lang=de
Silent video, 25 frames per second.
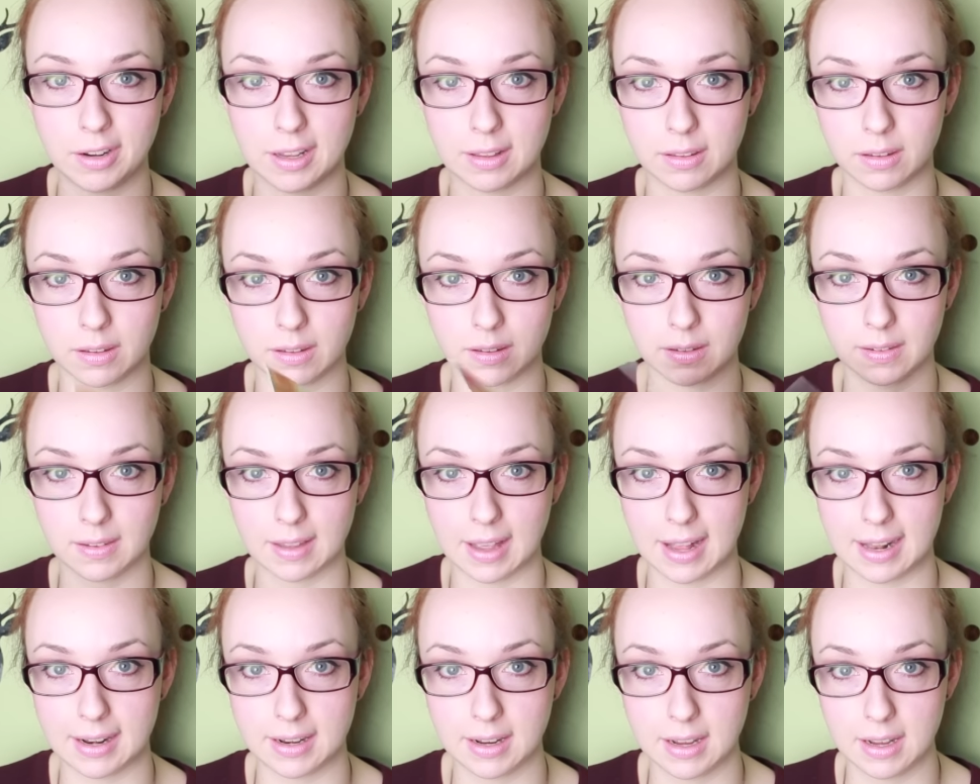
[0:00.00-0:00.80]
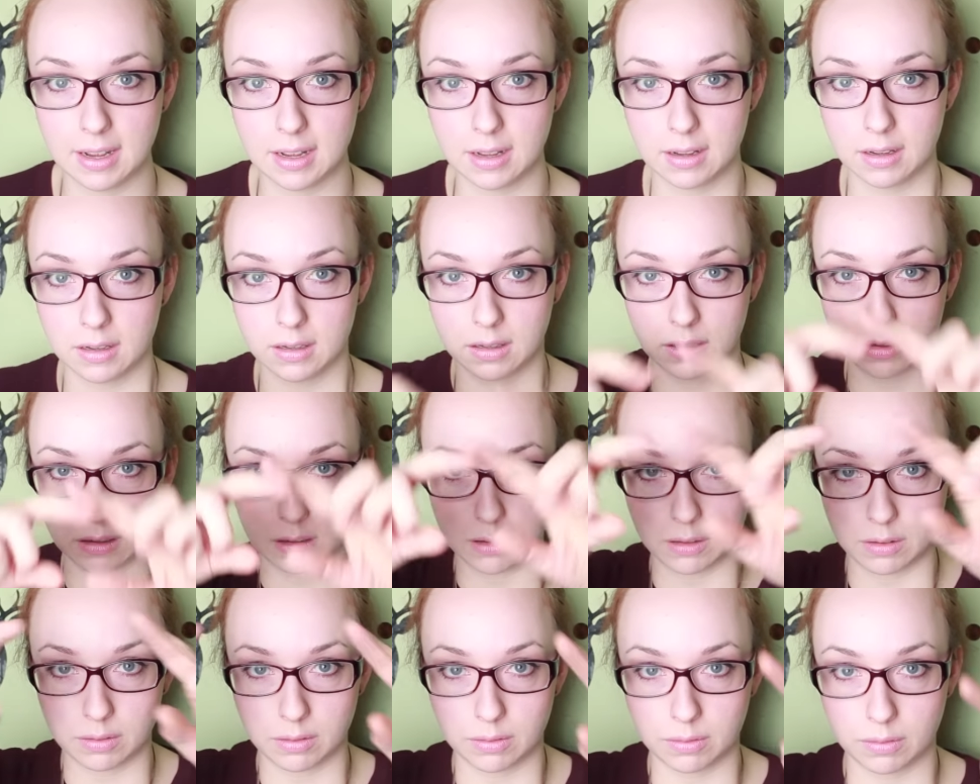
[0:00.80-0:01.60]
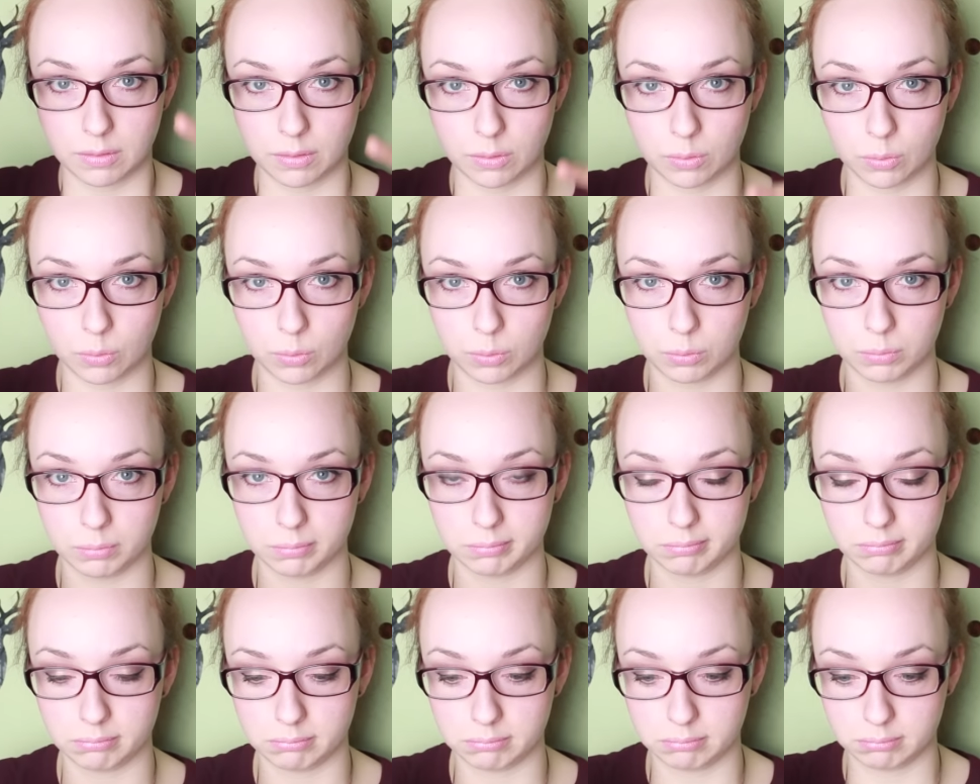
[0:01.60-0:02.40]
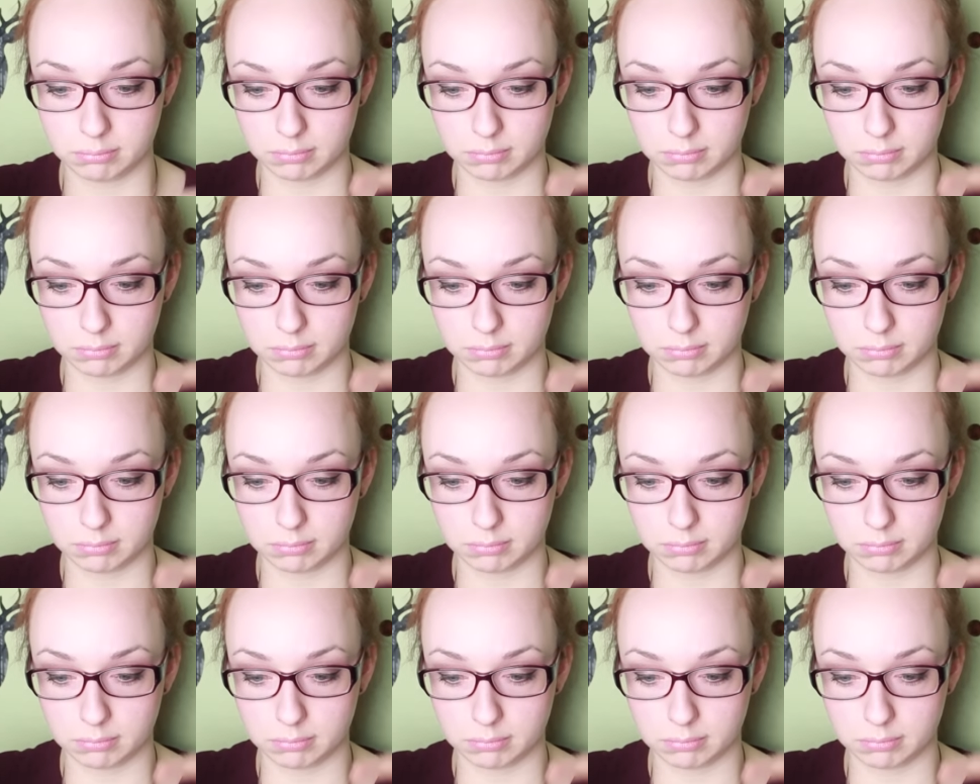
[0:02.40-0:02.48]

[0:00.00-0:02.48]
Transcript: Also es ist halt so ein